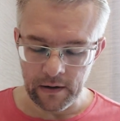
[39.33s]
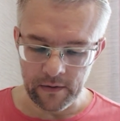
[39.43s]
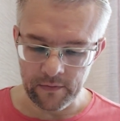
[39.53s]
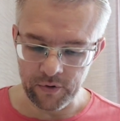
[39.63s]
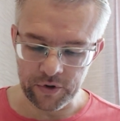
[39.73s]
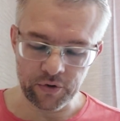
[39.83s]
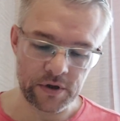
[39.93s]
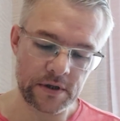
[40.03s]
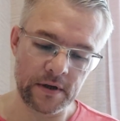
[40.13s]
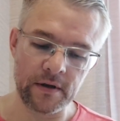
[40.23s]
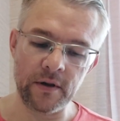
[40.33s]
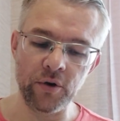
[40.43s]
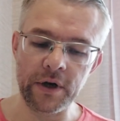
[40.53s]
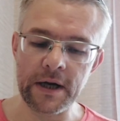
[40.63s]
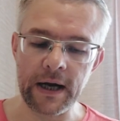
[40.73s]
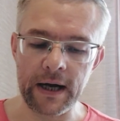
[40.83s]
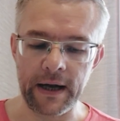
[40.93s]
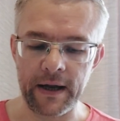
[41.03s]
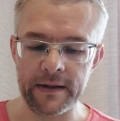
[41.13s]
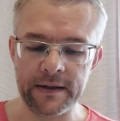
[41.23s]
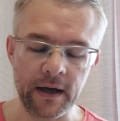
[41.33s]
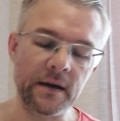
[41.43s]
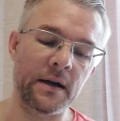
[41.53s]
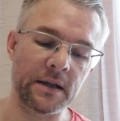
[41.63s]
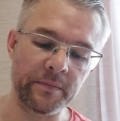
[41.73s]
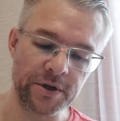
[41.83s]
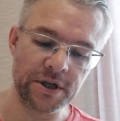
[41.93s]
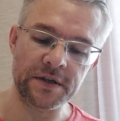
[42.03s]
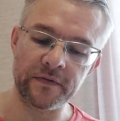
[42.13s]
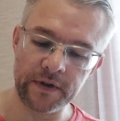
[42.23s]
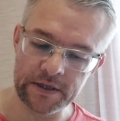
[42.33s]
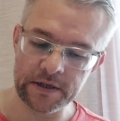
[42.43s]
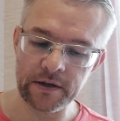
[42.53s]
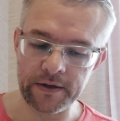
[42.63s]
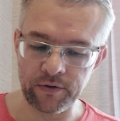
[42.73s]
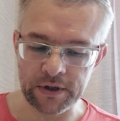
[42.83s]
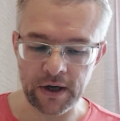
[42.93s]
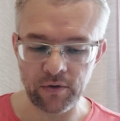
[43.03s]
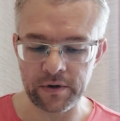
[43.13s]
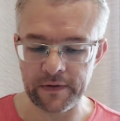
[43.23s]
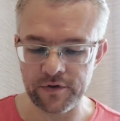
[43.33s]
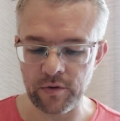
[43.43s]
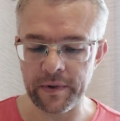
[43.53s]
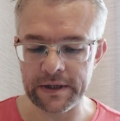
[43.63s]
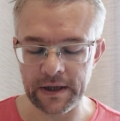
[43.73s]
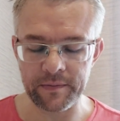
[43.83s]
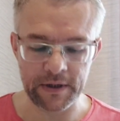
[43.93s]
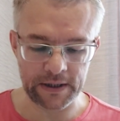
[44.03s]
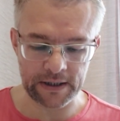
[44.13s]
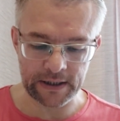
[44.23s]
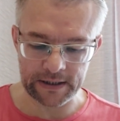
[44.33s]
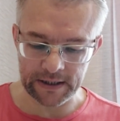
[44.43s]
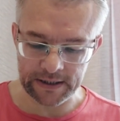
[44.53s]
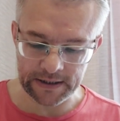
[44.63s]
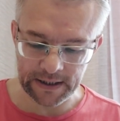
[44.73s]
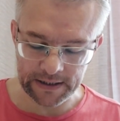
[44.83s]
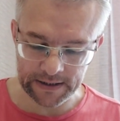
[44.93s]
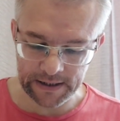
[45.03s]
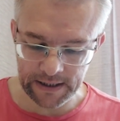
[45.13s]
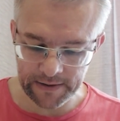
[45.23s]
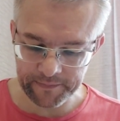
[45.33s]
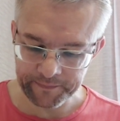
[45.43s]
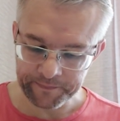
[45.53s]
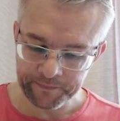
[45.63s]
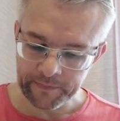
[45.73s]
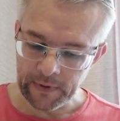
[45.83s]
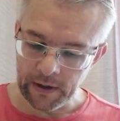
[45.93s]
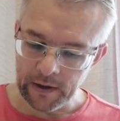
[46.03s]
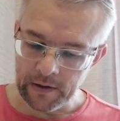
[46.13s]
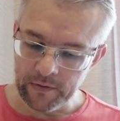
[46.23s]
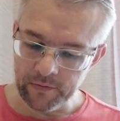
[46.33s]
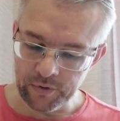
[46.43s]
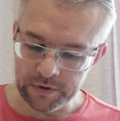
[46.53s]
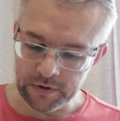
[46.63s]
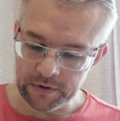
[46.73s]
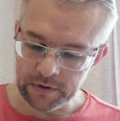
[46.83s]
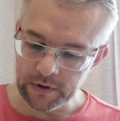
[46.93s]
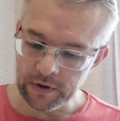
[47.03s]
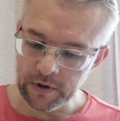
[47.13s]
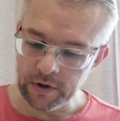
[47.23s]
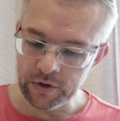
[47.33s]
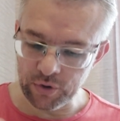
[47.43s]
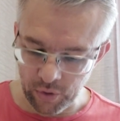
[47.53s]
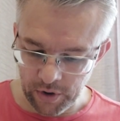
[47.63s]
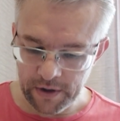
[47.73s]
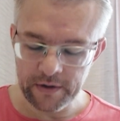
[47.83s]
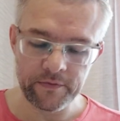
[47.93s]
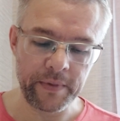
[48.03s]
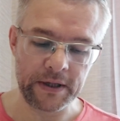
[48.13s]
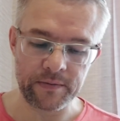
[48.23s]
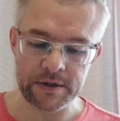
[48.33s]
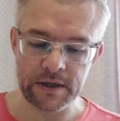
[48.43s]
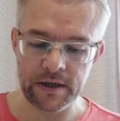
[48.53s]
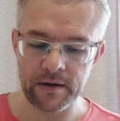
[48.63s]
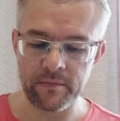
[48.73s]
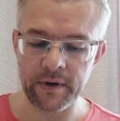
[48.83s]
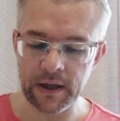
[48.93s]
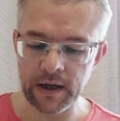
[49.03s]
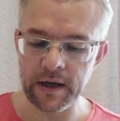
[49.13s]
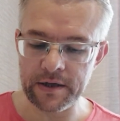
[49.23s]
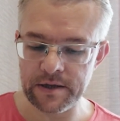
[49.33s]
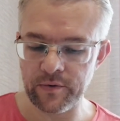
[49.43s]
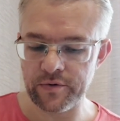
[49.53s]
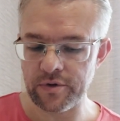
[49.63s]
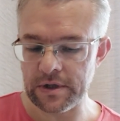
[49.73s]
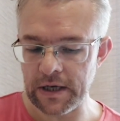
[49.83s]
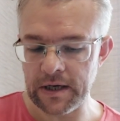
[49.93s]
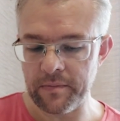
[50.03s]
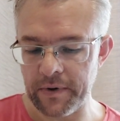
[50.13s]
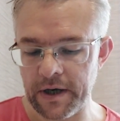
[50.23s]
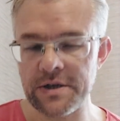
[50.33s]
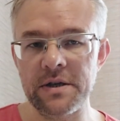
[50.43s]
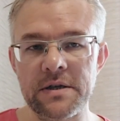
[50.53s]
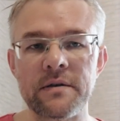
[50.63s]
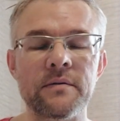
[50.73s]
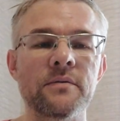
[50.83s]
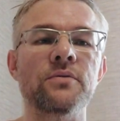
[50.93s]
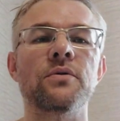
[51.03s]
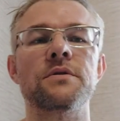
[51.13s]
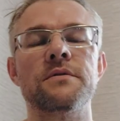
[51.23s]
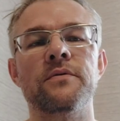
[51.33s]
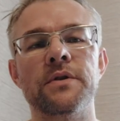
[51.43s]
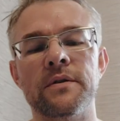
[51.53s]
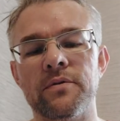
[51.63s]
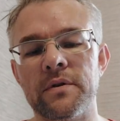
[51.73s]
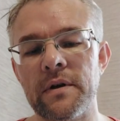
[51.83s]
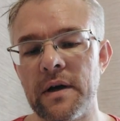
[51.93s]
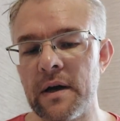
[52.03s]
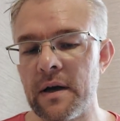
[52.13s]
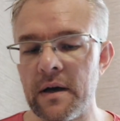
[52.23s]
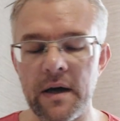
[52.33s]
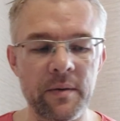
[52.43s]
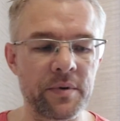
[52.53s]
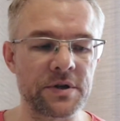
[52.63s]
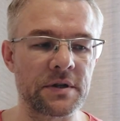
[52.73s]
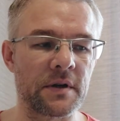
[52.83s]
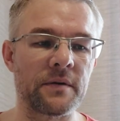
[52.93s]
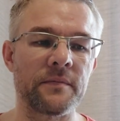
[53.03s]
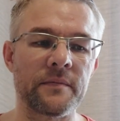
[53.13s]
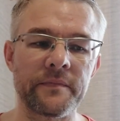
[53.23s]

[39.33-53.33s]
Вот, то есть логика какая? Так как от божественной силы его даровано нам все потребное и так далее, так далее, так далее, вот, то в пятом стихе, прилагая к всему все старание, покажите, ну, то есть вот это вот обычное,